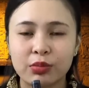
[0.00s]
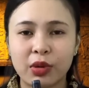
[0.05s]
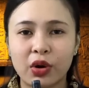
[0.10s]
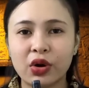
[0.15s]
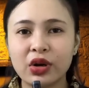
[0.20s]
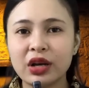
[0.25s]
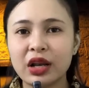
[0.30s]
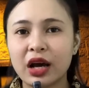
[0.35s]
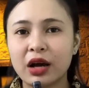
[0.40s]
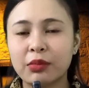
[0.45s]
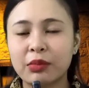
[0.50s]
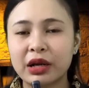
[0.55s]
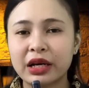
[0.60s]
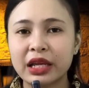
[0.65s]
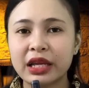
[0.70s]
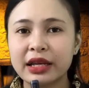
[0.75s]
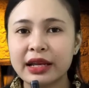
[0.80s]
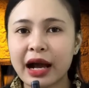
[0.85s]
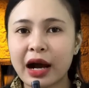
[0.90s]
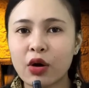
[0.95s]
Mỗi lần
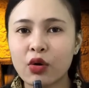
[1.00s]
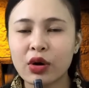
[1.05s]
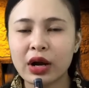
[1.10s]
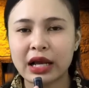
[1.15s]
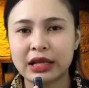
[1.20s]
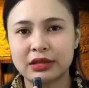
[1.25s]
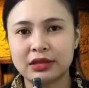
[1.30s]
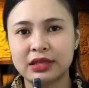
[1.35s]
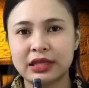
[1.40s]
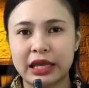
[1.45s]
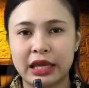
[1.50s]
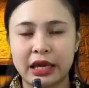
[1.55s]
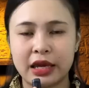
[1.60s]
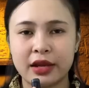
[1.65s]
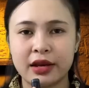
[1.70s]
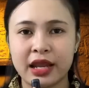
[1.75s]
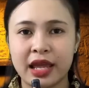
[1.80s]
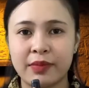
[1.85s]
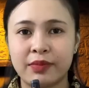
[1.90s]
mà đi đâu ảnh sẽ